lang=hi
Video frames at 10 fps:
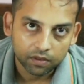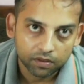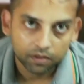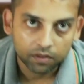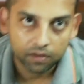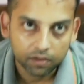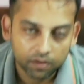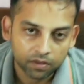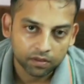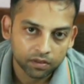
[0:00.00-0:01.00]
क्योंकि
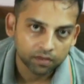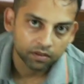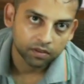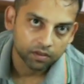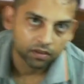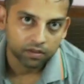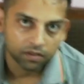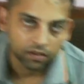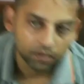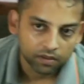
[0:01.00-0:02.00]
कई लोग हैं ना डबल
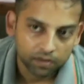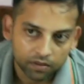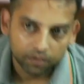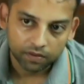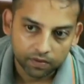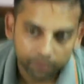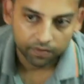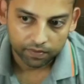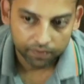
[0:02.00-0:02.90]
कलर में भी बनाते हैं तो